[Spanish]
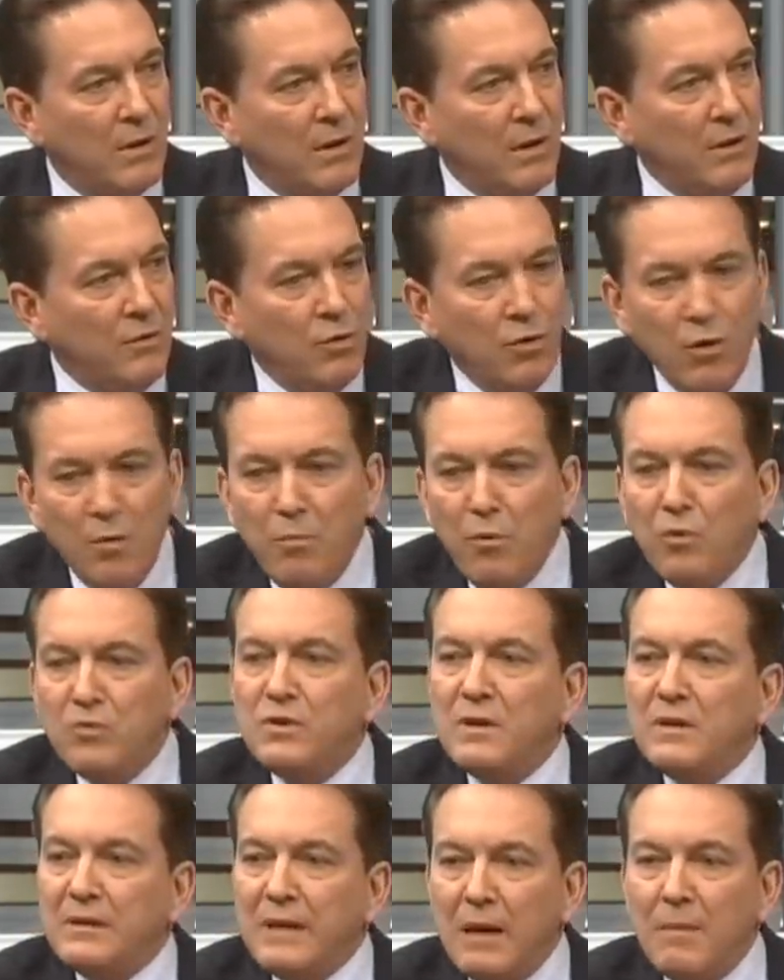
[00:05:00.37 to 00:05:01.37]
Y yo no puedo
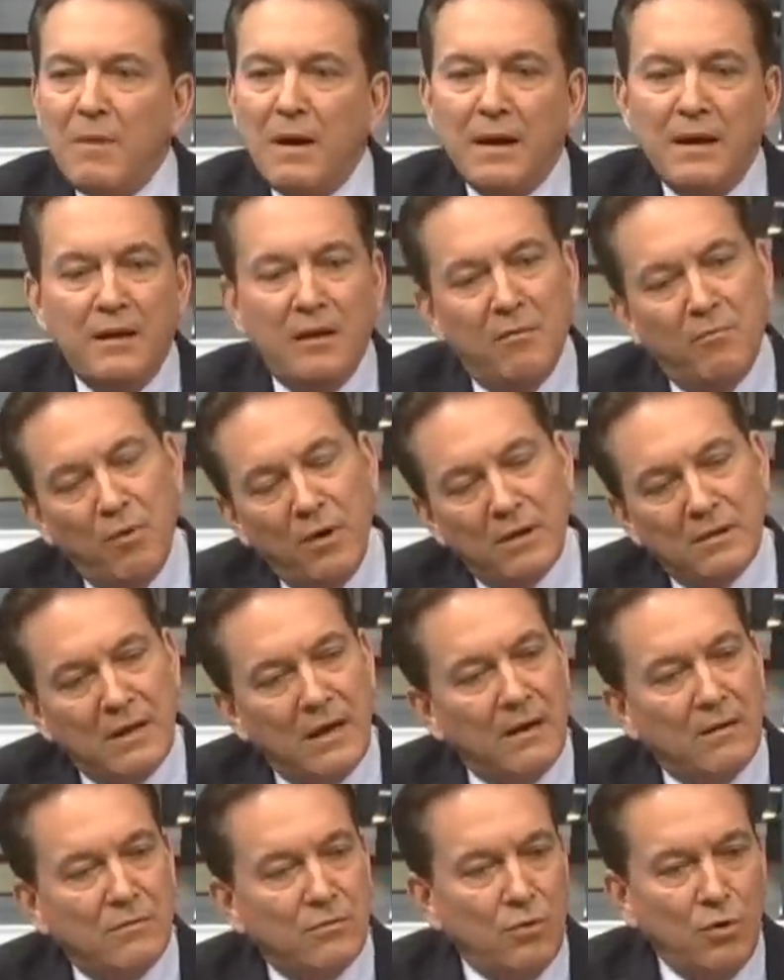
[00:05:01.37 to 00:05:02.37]
sentarme aquí después de
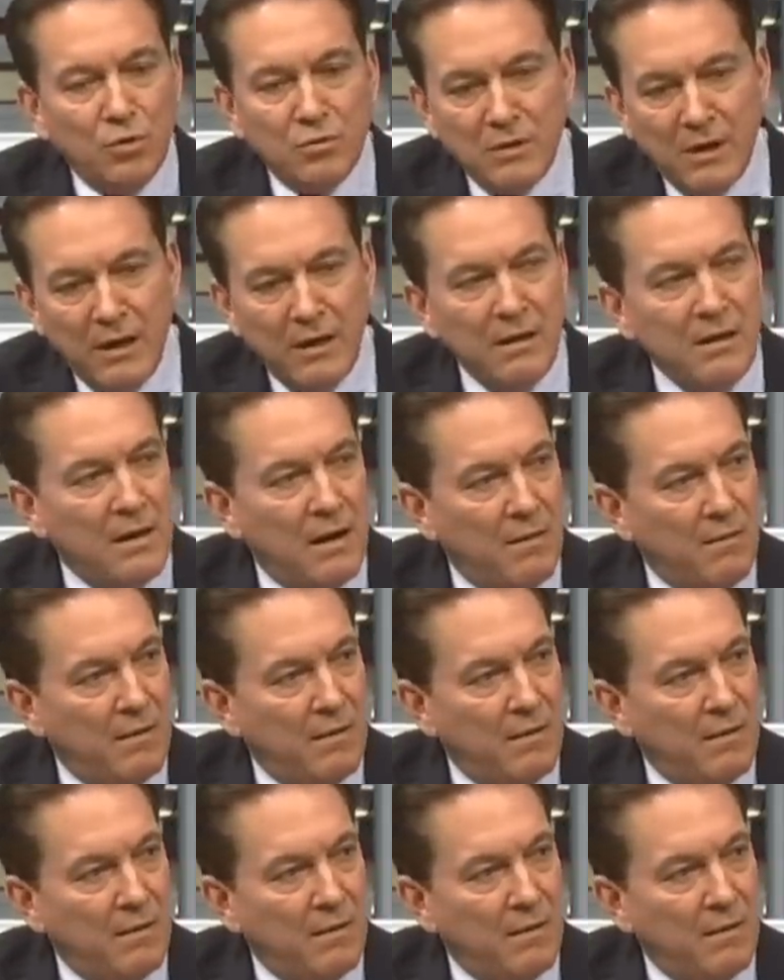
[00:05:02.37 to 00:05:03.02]
estar dos, tres días